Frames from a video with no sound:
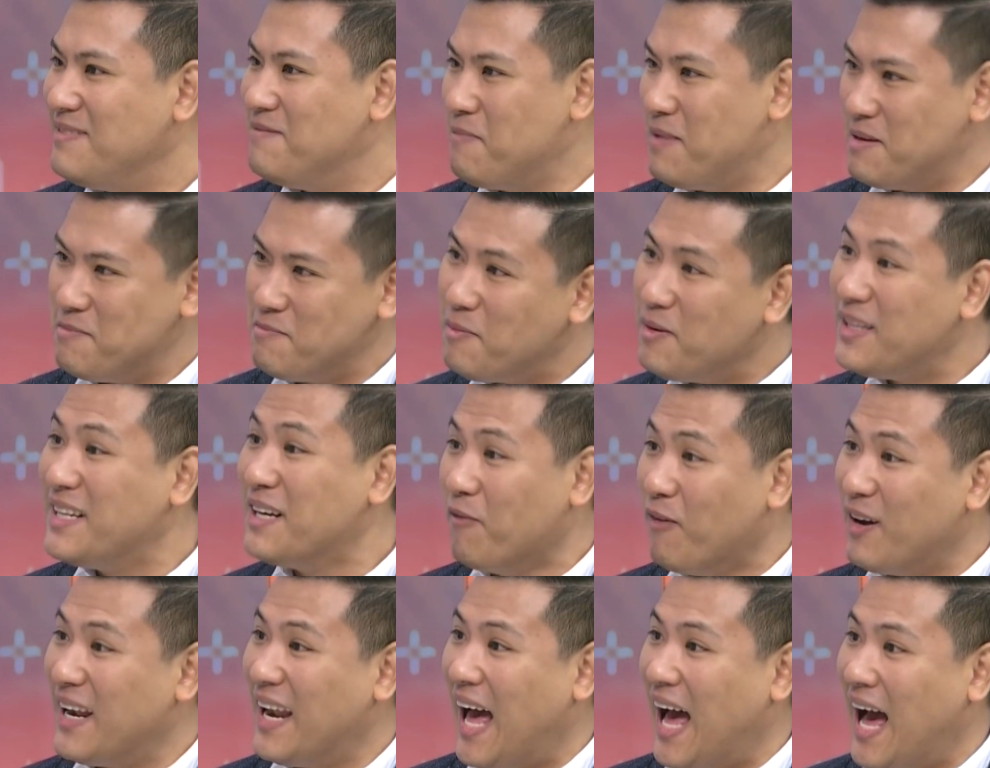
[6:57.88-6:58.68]
มันไม่ถึ
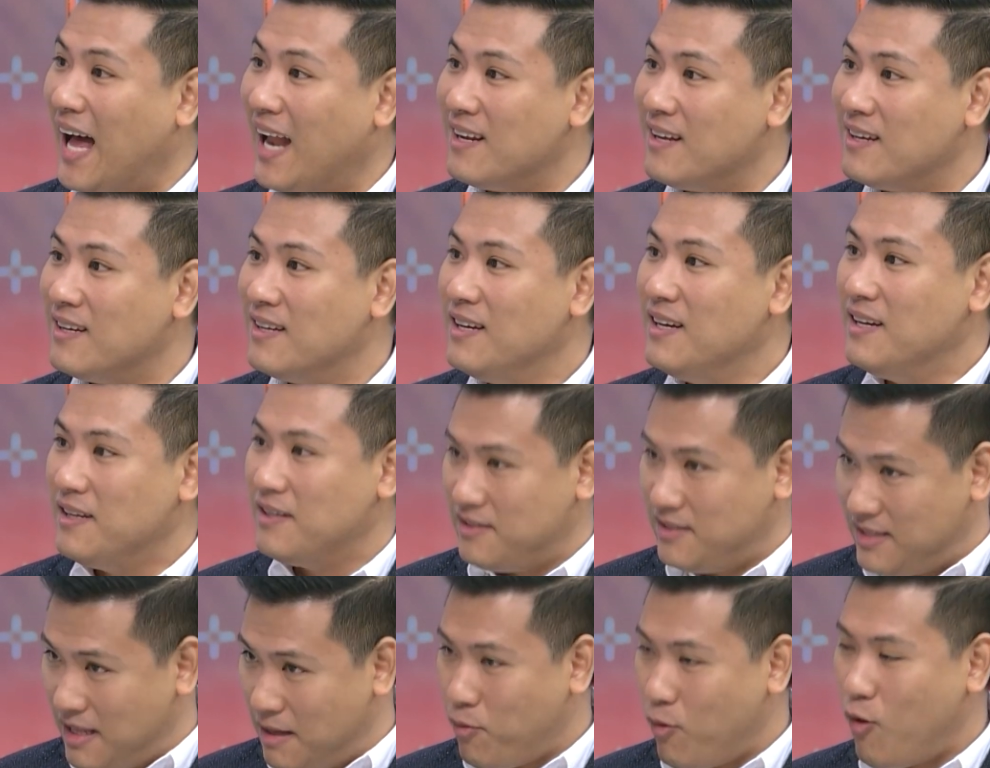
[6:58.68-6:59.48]
งเวลาเลยยังไม่ถึงเว
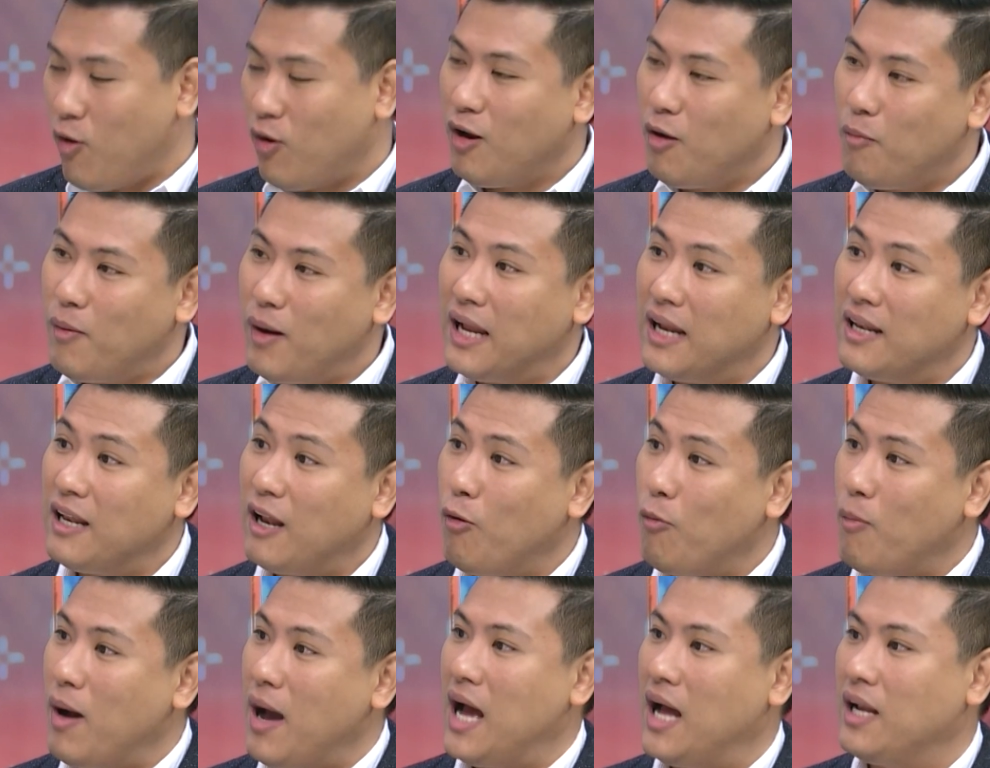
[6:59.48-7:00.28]
ลา แต่พอเรามา
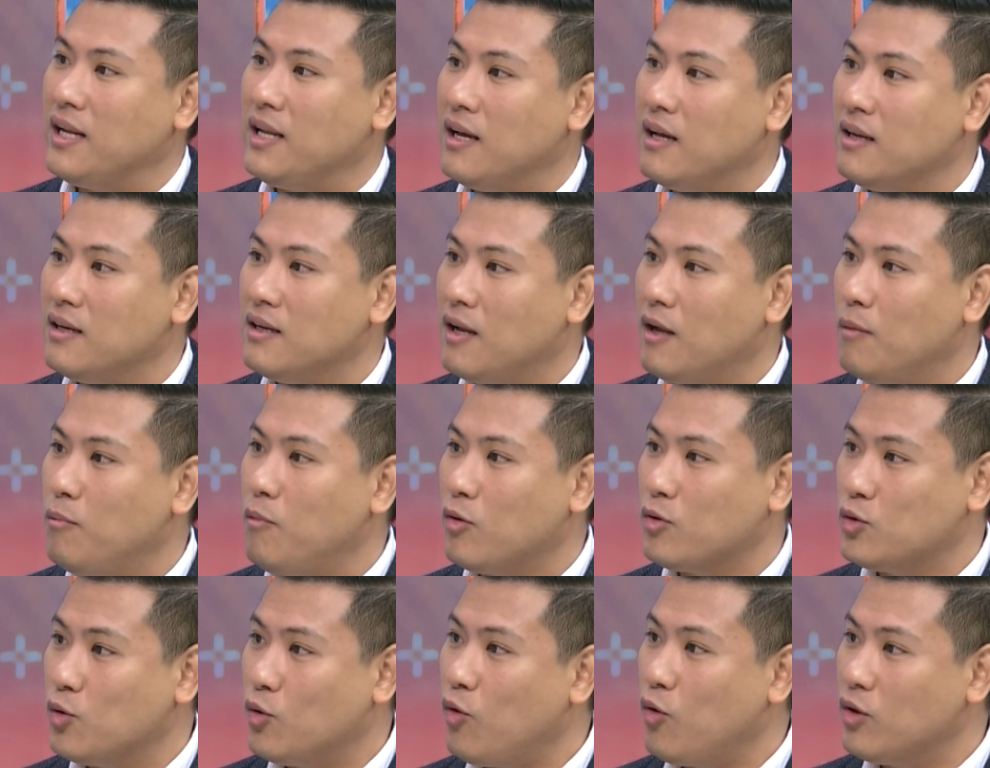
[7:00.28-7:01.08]
เรามาเนี่ยเราบ
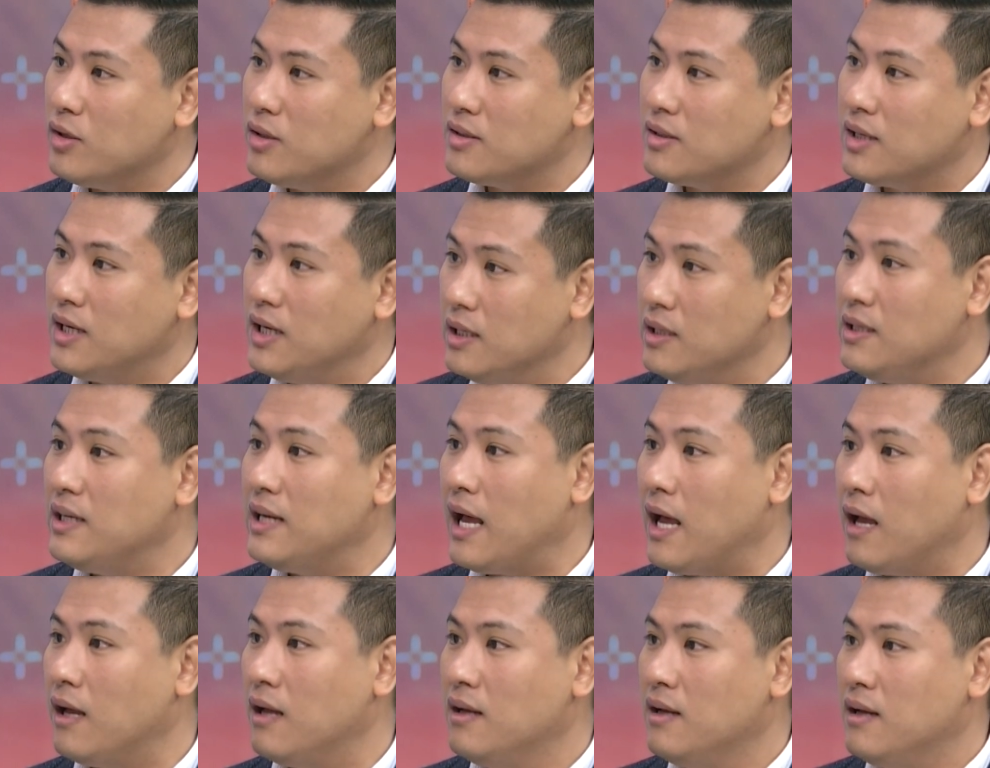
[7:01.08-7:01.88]
อกทุกคนขึ้น
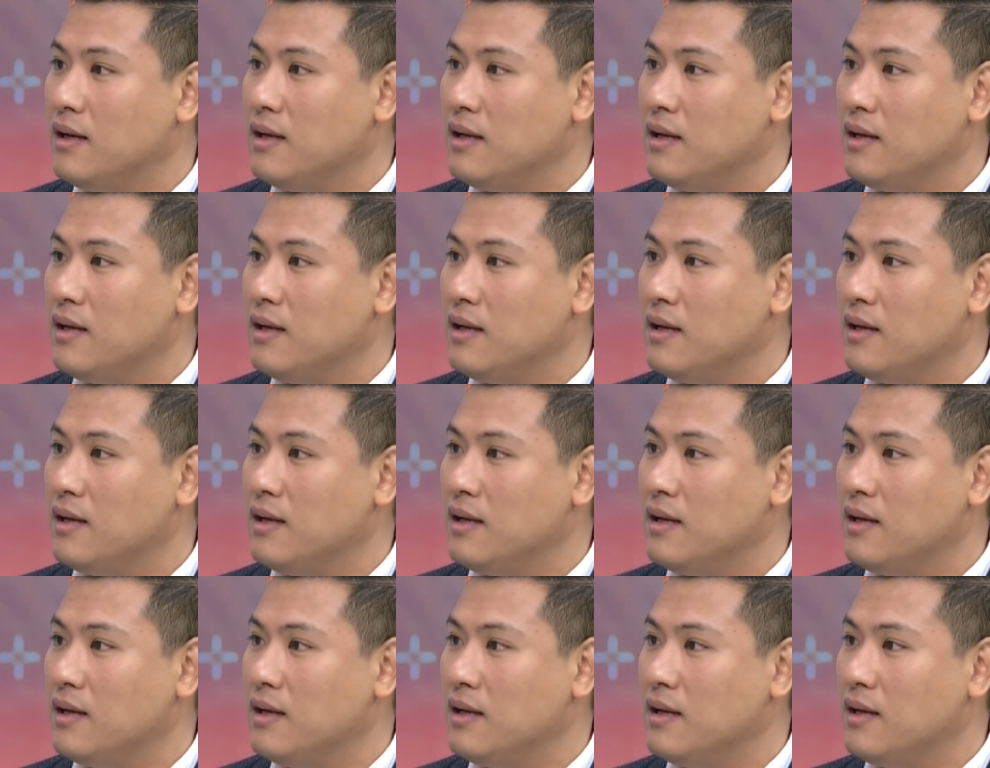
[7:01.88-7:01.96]
นะ